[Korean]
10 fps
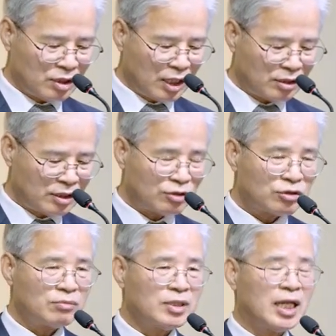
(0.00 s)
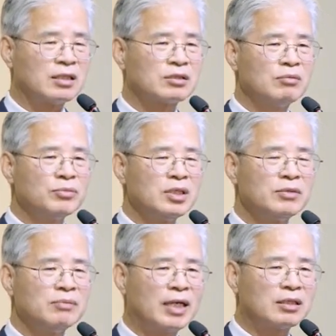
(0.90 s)
그래서 예수님은 나는
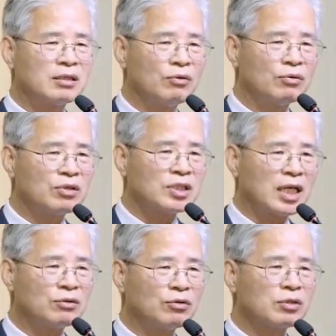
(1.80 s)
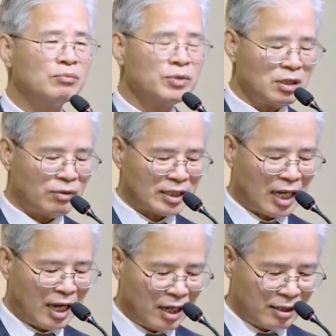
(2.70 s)
섬김을 받으러 온 것이 아니고 섬기러
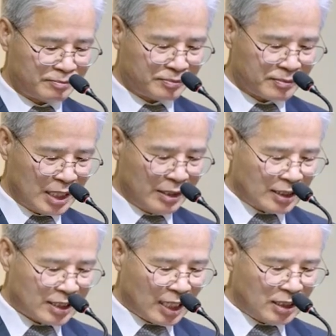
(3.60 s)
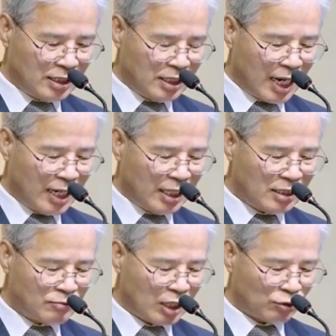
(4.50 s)
왔다. 자신이
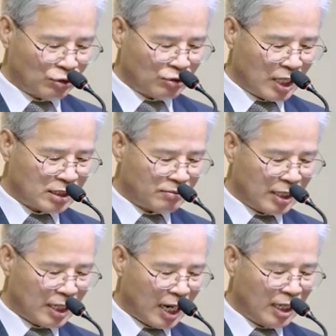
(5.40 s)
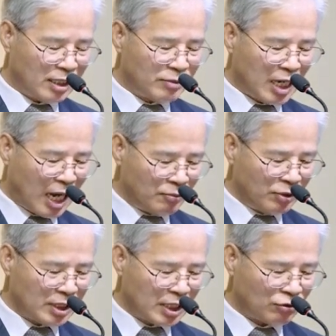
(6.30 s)
하나님과 동등하지만 하나님을
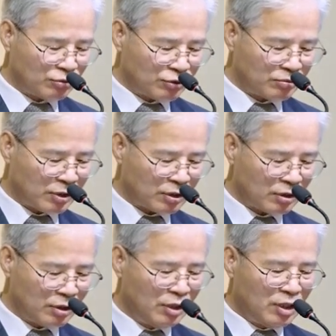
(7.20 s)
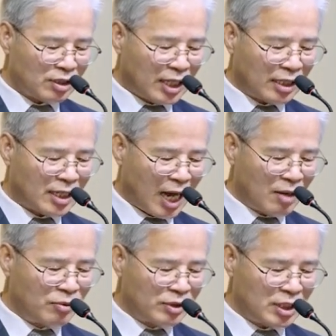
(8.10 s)
아버지라고 부르면서 나는
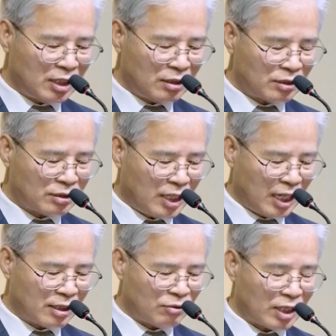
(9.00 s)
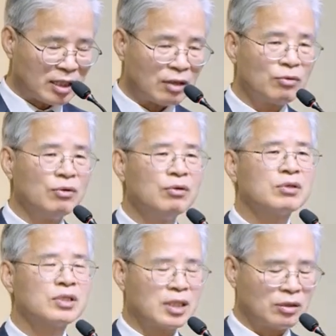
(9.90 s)
아버지의 뜻을 행하러 왔다고
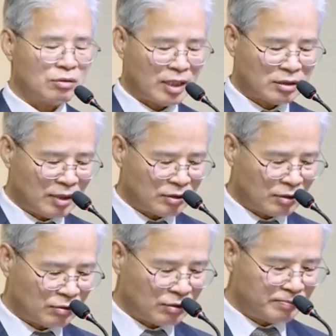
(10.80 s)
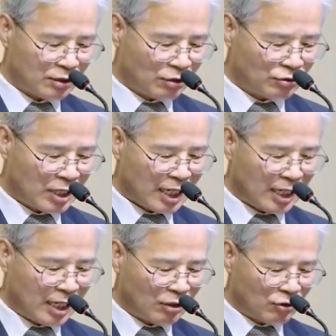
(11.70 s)
그렇게 또 말씀하셨고 더구나
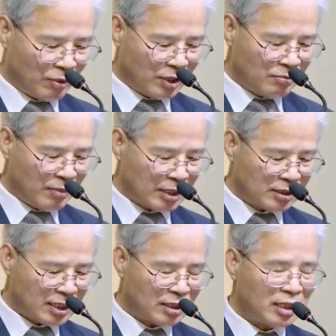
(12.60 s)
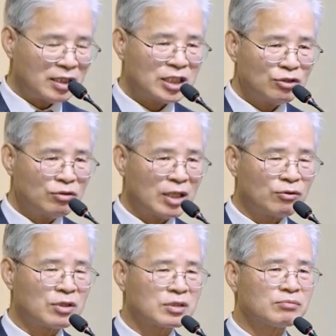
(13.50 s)
가난하고 버림받은 자들의 친구가
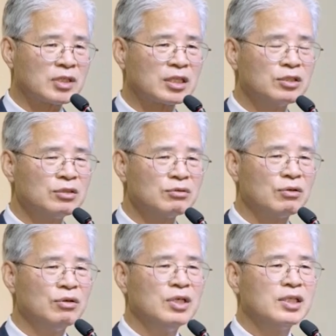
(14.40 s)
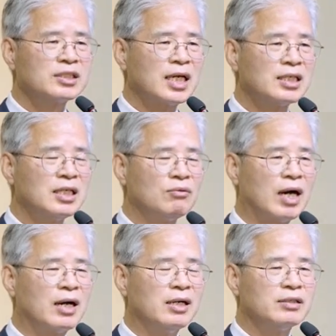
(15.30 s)
되셨습니다. 스스로
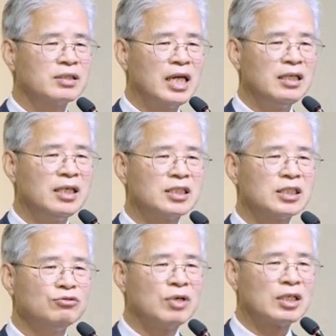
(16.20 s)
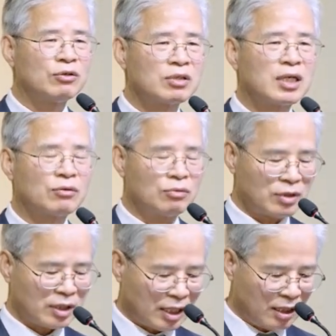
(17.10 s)
창기와 세리의 친구가 되었다고
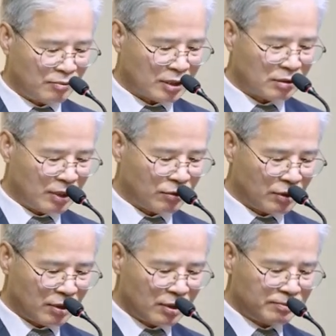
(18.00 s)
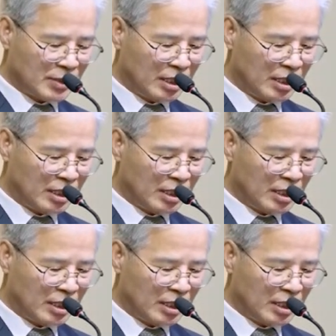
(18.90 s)
그렇게 말씀하고 있어요.